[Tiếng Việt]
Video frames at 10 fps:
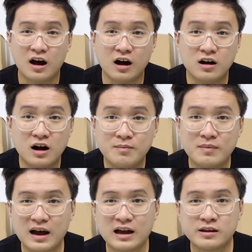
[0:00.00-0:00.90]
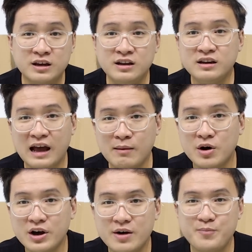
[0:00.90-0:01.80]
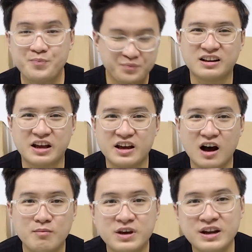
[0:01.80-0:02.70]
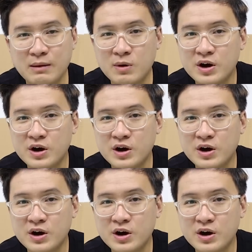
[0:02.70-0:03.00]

ở hôm 9 à, tháng 10 á thì hôm 9 tháng